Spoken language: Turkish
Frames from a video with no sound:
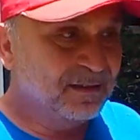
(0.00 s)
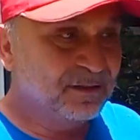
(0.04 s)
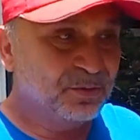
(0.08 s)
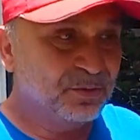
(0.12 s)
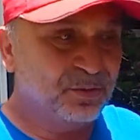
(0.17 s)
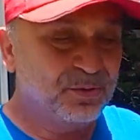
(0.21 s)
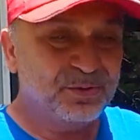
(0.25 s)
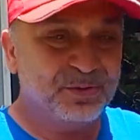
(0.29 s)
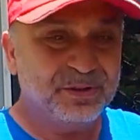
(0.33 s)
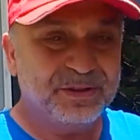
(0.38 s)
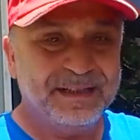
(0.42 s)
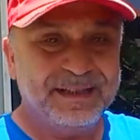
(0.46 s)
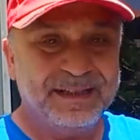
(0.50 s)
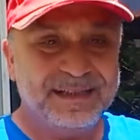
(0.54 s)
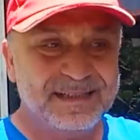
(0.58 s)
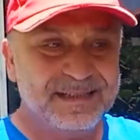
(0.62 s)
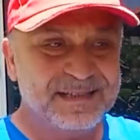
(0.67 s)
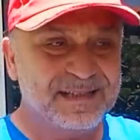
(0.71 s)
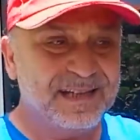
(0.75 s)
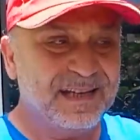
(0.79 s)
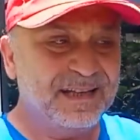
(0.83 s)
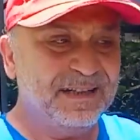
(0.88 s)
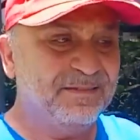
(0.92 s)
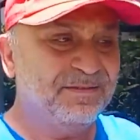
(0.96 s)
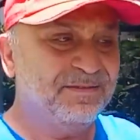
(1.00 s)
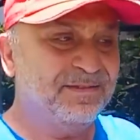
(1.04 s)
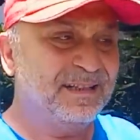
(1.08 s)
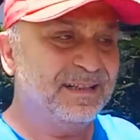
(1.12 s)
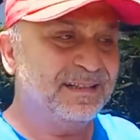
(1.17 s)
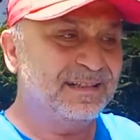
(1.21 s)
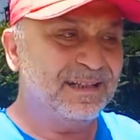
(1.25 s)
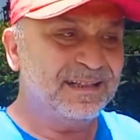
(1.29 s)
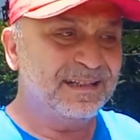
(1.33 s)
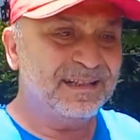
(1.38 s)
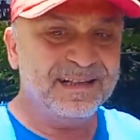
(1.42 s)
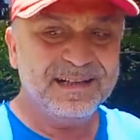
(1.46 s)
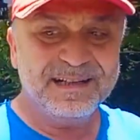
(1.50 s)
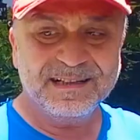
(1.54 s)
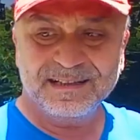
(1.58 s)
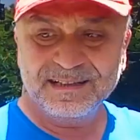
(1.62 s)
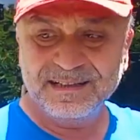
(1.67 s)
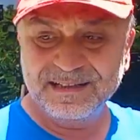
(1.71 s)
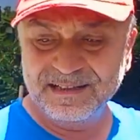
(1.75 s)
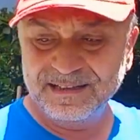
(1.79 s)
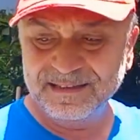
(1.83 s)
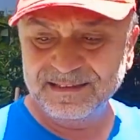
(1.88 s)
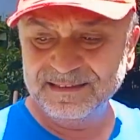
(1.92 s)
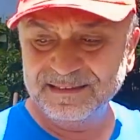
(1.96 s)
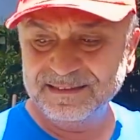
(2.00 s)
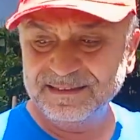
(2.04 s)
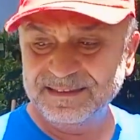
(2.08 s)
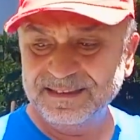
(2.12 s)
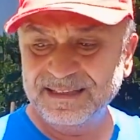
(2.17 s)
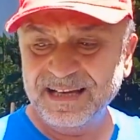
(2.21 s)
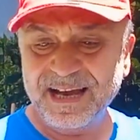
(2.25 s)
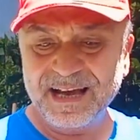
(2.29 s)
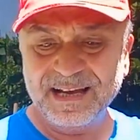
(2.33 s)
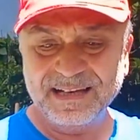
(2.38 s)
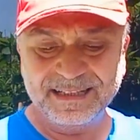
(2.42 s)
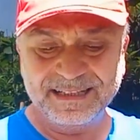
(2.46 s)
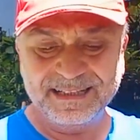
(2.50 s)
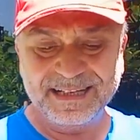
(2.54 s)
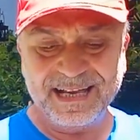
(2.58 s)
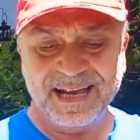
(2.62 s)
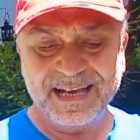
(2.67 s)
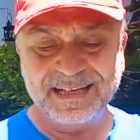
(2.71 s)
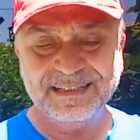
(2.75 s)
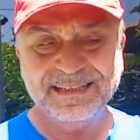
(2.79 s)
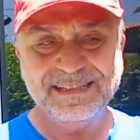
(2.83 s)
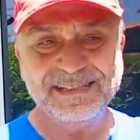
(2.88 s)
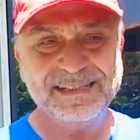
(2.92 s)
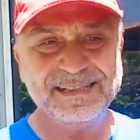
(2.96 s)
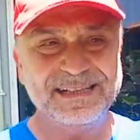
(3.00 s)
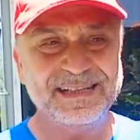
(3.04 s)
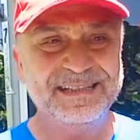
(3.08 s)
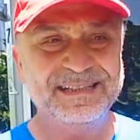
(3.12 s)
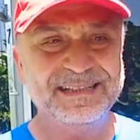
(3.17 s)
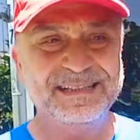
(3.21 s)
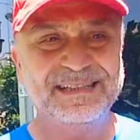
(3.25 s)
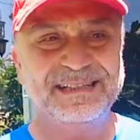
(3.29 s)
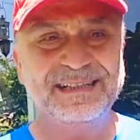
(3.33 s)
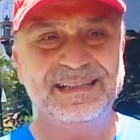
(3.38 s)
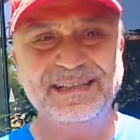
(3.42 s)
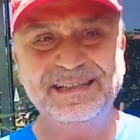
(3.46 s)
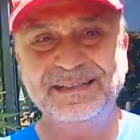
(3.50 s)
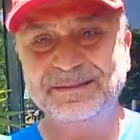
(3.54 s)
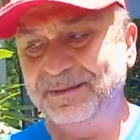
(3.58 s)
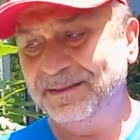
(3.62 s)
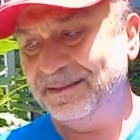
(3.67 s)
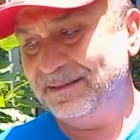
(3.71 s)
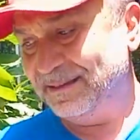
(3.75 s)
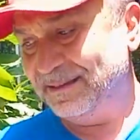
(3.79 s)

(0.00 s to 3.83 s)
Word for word: Türkiye'yi zayıflatarak yani kendi istedikleri bir